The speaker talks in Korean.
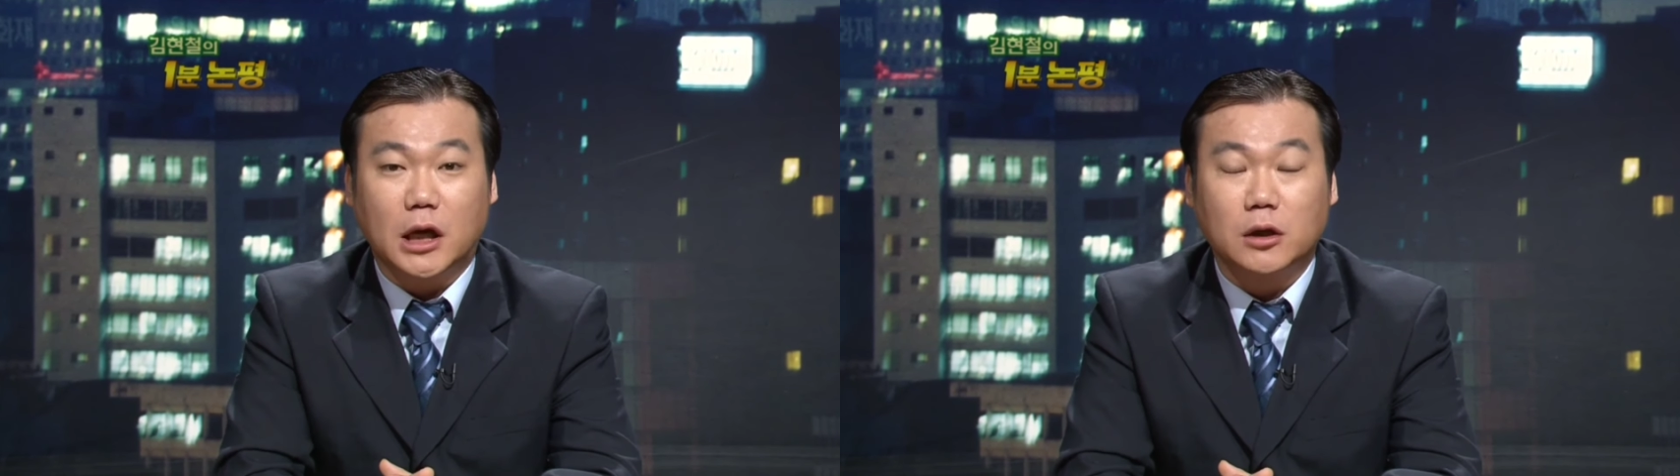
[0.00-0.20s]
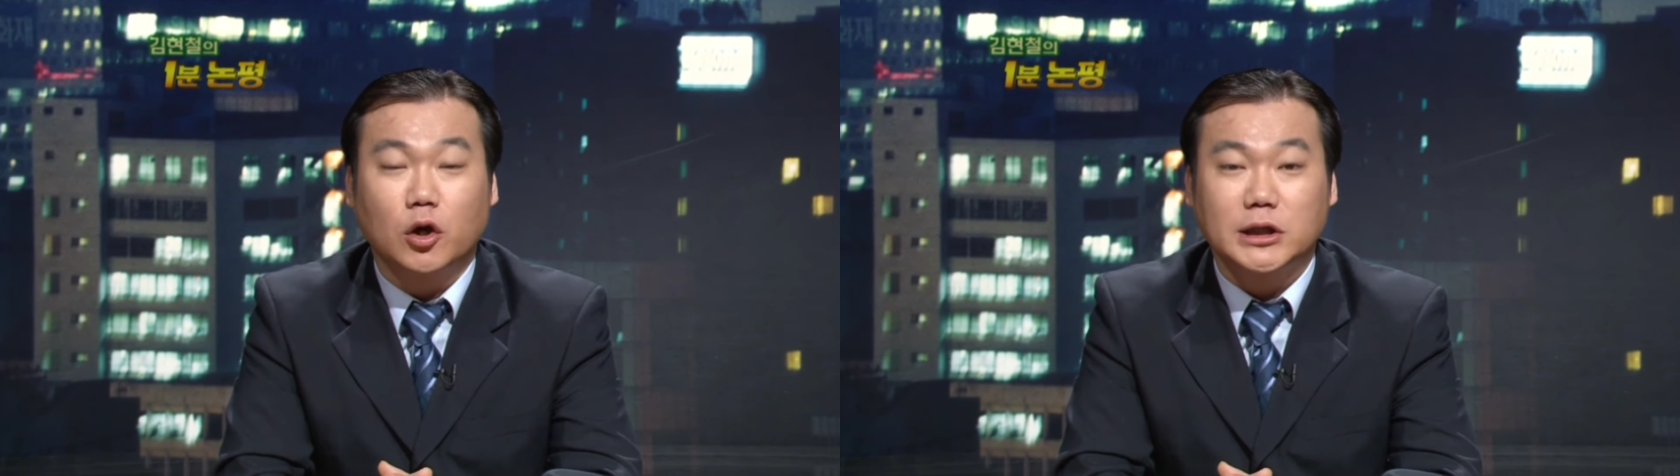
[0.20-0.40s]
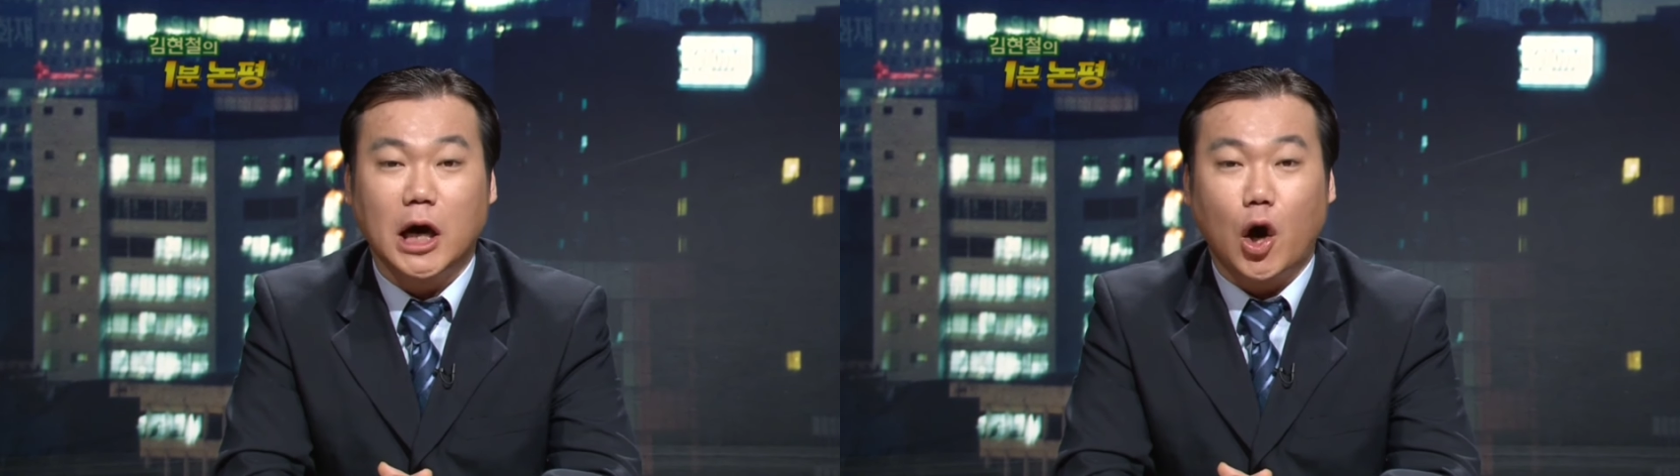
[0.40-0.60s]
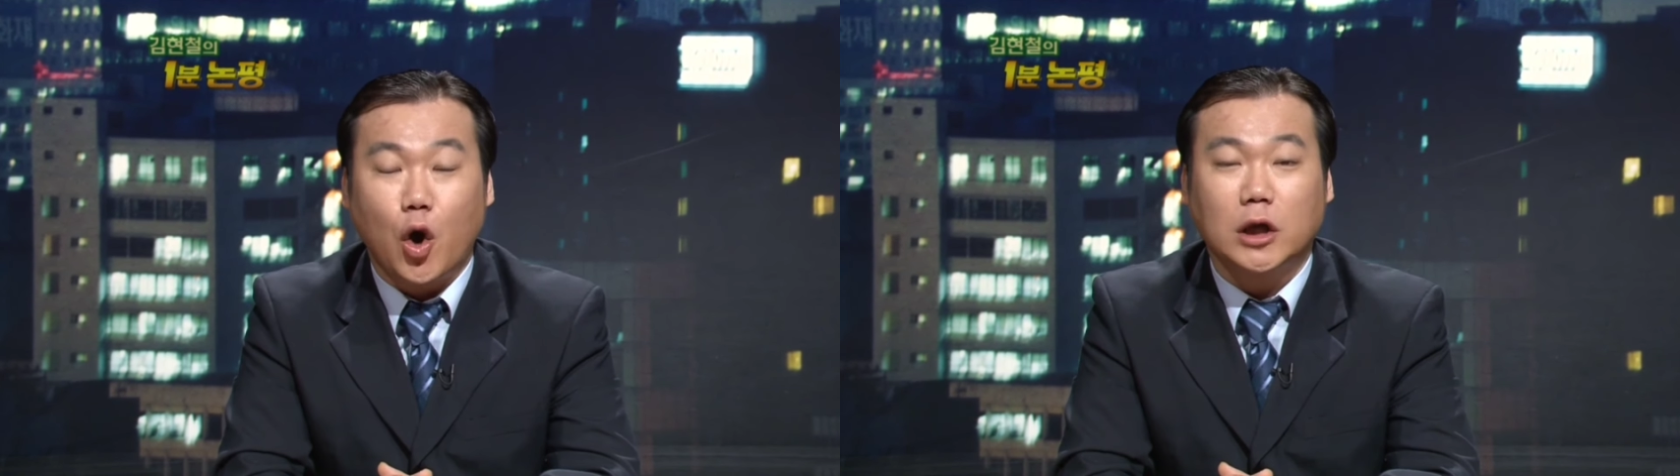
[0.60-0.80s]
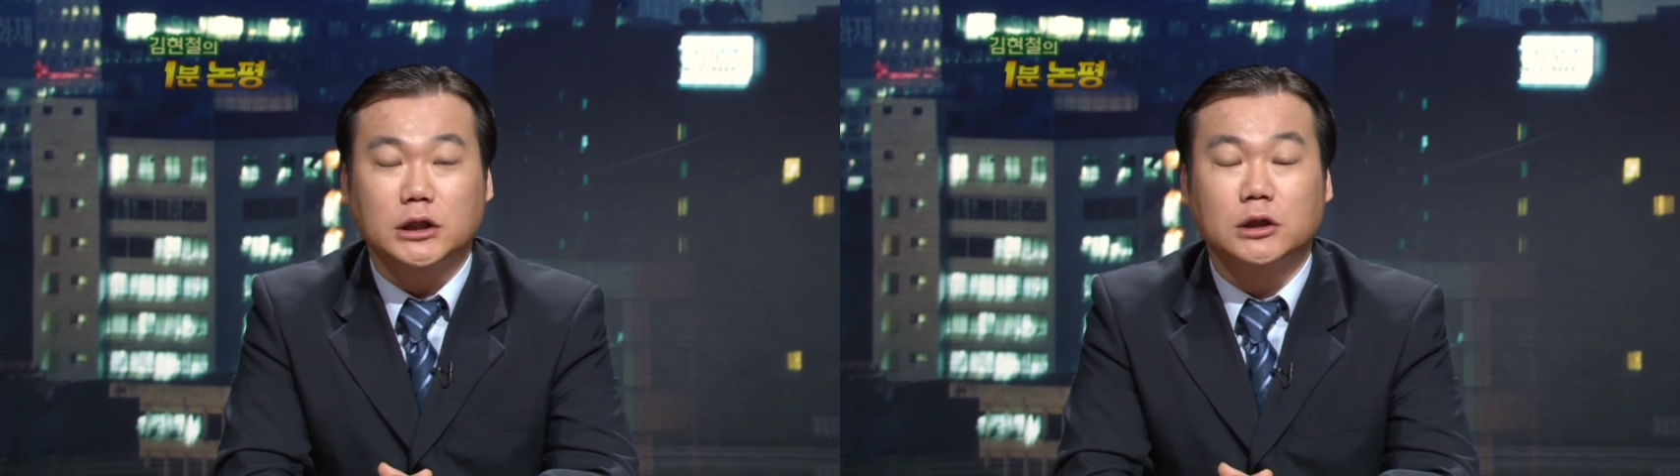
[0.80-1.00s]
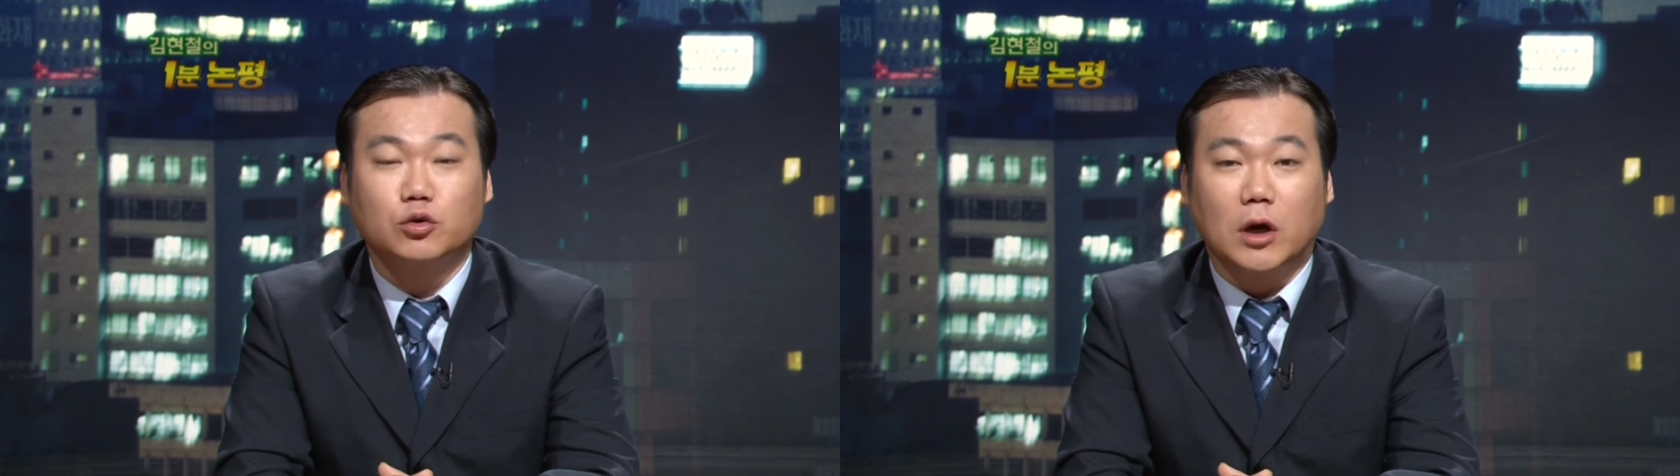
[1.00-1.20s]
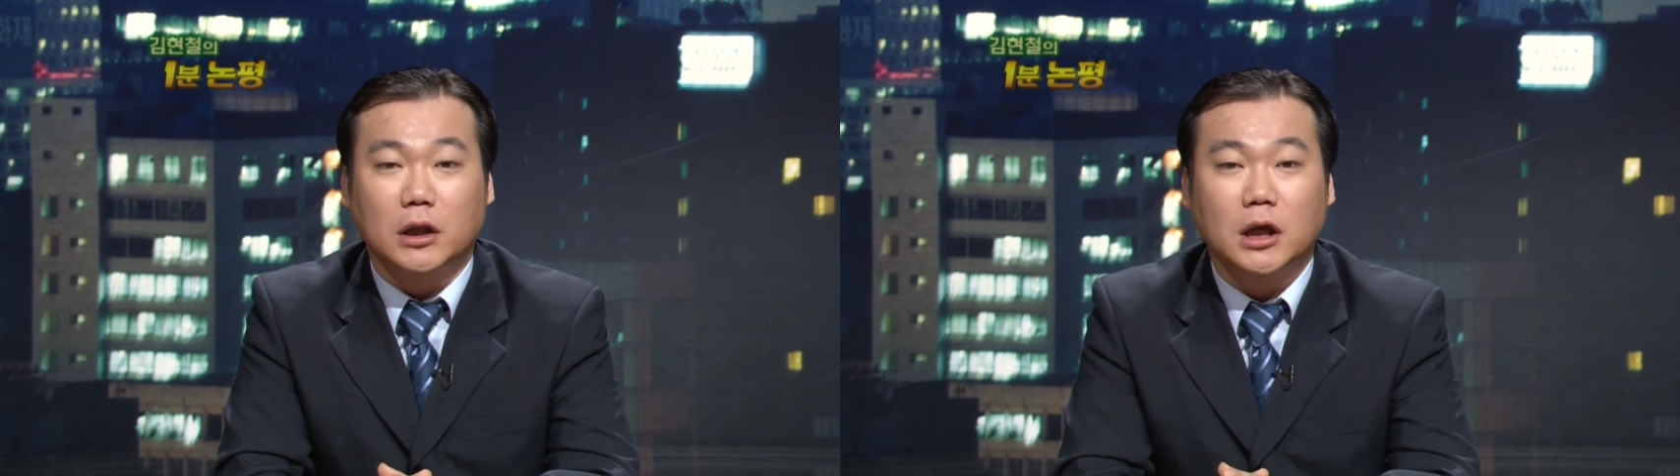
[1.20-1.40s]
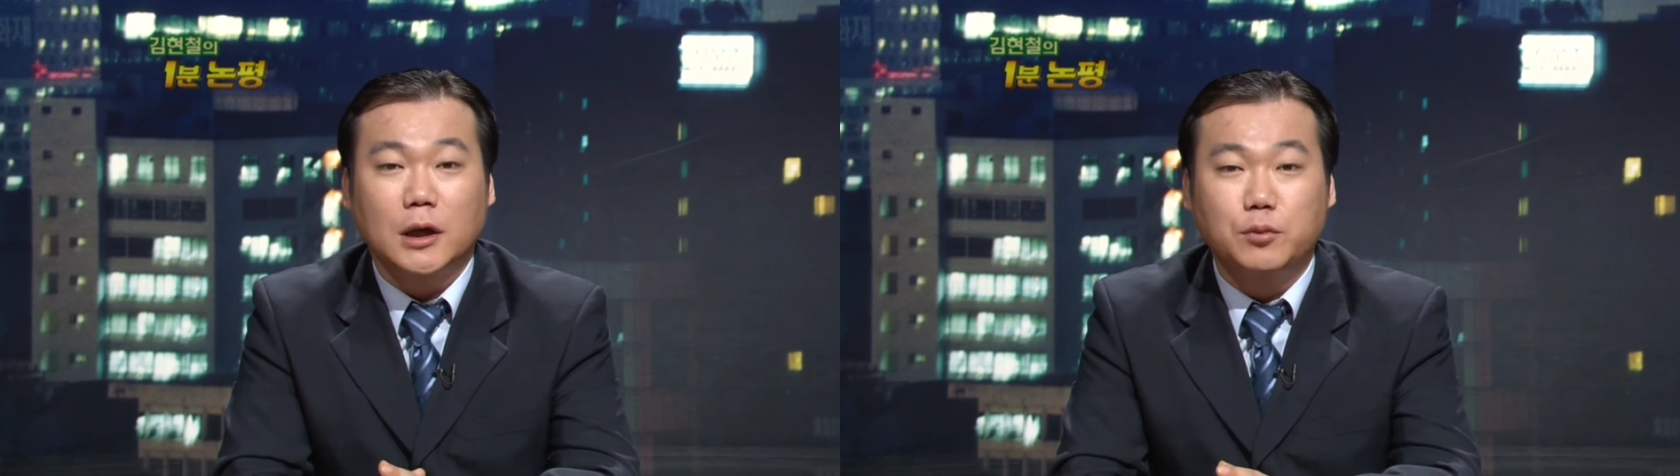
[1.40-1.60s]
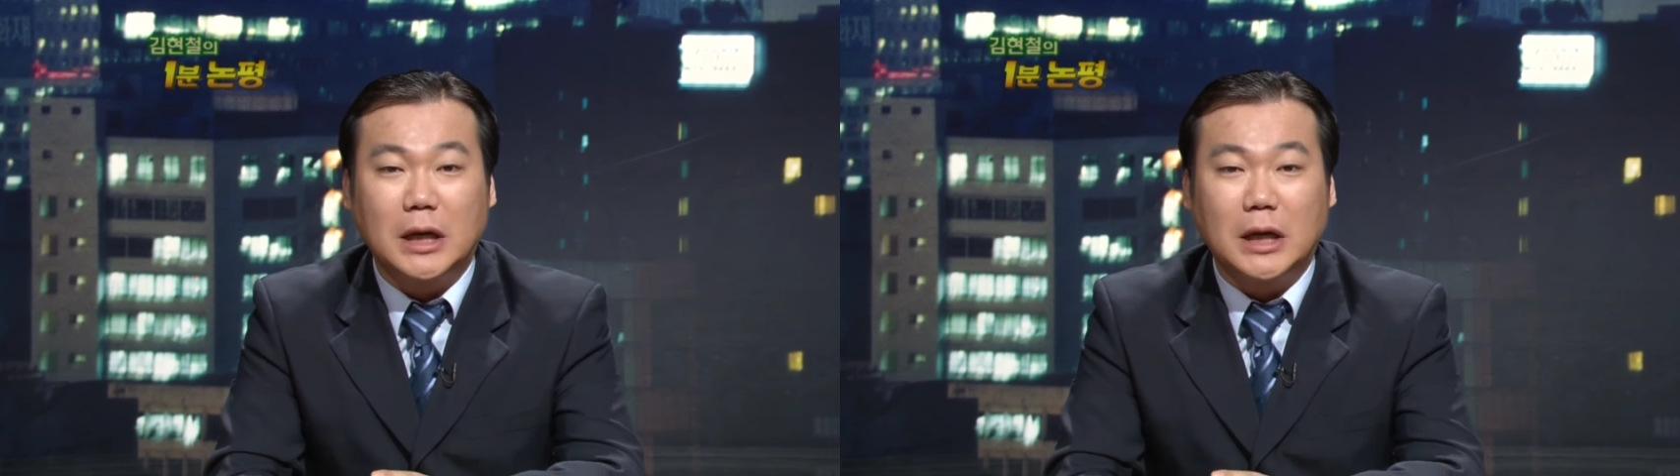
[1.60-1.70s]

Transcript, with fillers: 아니라 러시아어까지 능통한